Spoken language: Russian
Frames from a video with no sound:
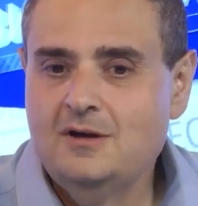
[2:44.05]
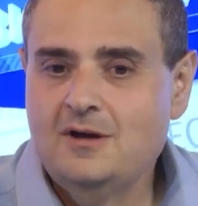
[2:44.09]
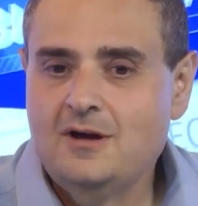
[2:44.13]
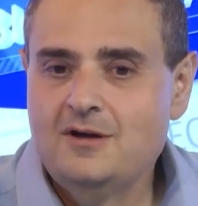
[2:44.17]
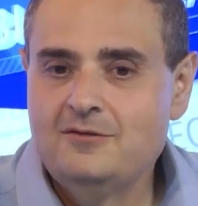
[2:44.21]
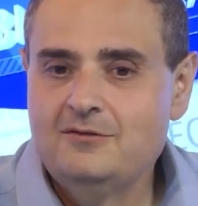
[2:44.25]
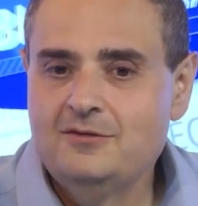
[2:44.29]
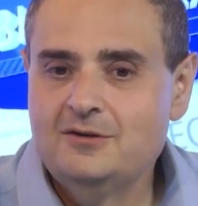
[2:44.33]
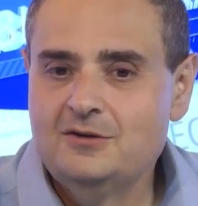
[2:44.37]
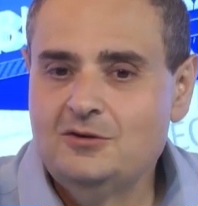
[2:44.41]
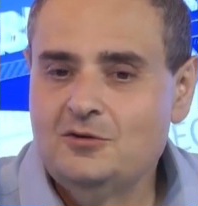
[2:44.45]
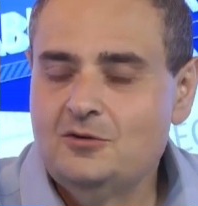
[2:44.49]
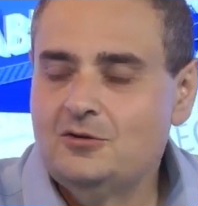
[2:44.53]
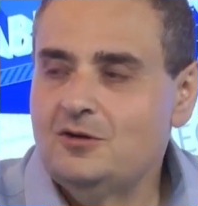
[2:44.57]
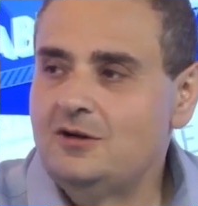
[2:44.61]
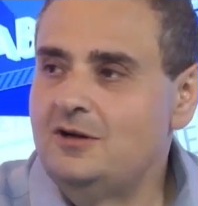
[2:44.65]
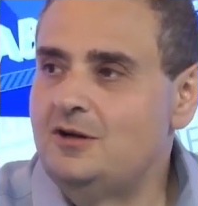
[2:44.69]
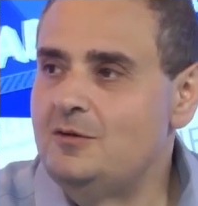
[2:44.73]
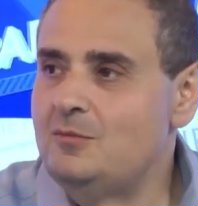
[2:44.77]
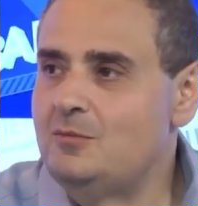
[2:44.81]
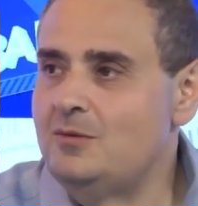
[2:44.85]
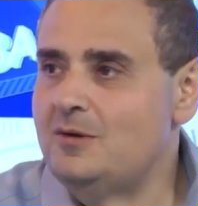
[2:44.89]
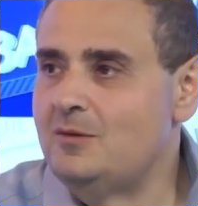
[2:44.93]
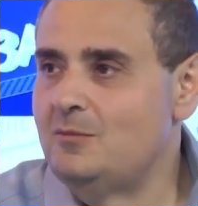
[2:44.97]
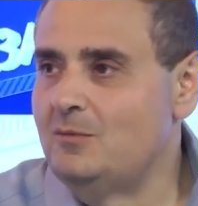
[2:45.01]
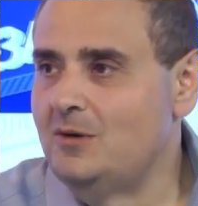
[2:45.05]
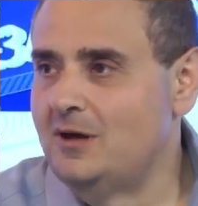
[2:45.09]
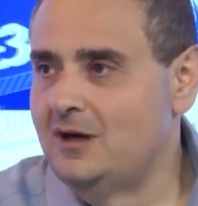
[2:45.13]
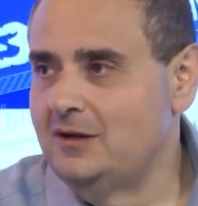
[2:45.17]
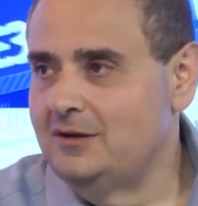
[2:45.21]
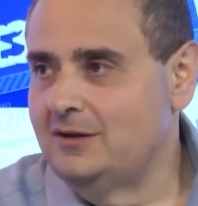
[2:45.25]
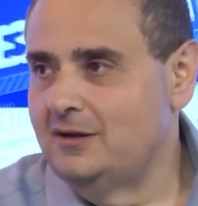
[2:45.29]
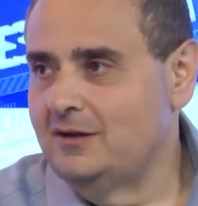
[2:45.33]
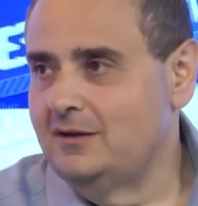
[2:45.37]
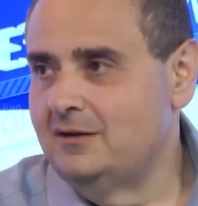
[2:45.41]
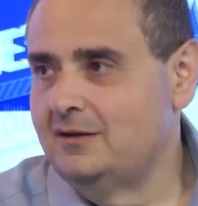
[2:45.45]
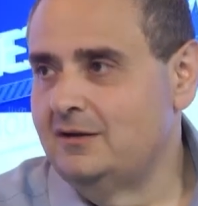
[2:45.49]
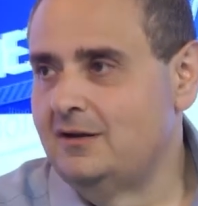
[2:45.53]
Виктора
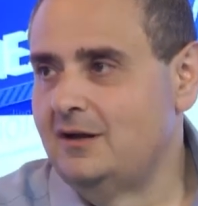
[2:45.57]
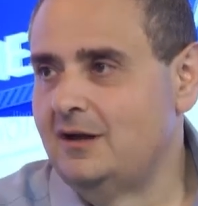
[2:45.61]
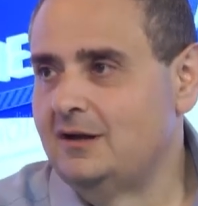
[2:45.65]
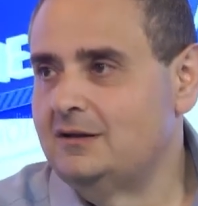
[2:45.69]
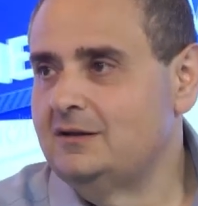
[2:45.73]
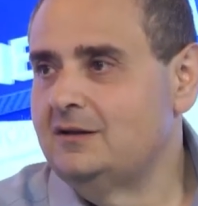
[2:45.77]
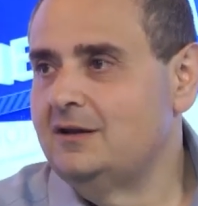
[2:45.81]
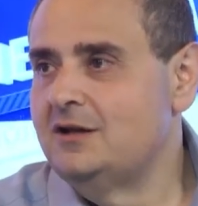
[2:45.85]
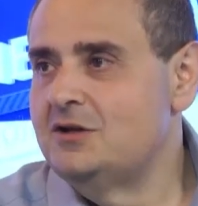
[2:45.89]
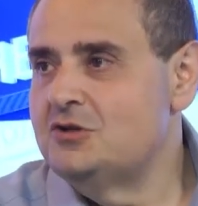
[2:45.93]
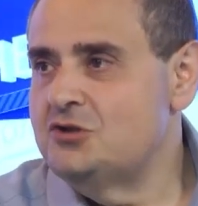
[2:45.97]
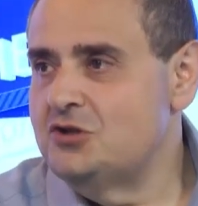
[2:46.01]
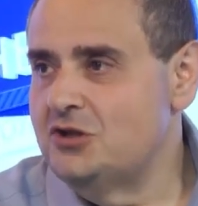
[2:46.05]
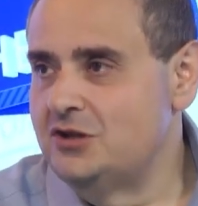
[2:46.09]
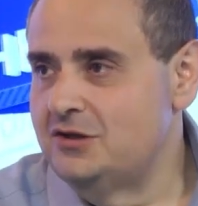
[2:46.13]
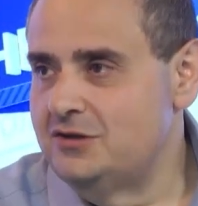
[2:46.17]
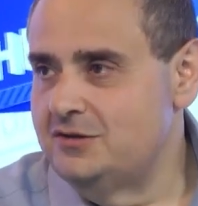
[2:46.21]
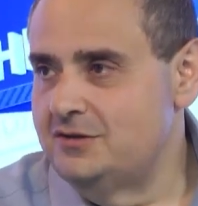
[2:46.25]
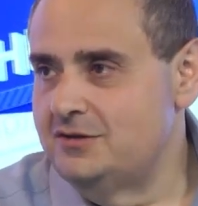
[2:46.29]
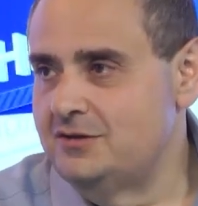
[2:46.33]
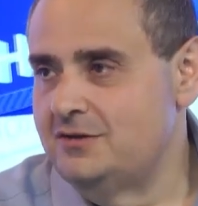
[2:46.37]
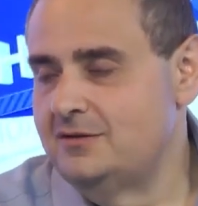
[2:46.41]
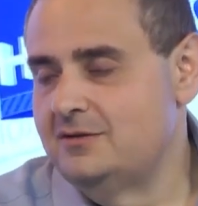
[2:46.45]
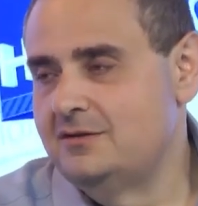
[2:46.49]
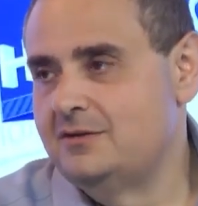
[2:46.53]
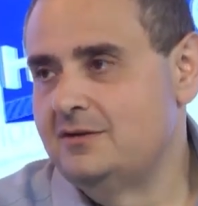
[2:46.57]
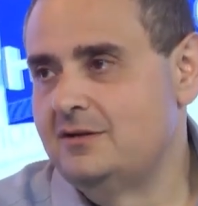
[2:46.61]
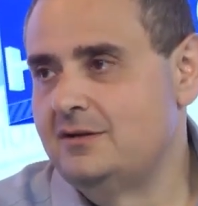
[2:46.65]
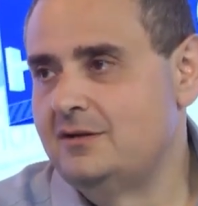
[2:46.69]
Либермана отложить